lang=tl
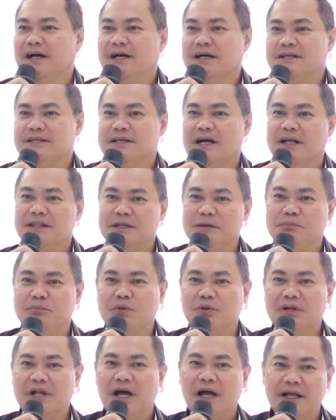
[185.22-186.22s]
uh, sa ating
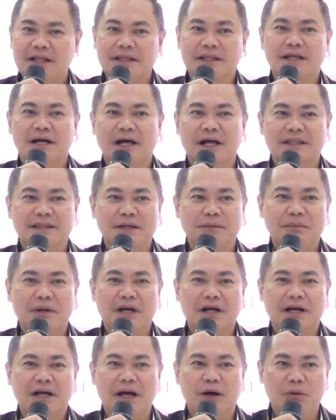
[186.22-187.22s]
po lahat, uh, ating
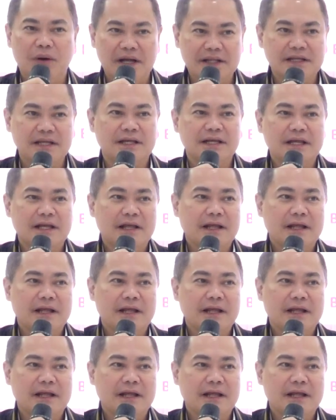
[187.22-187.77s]
mga kawanan,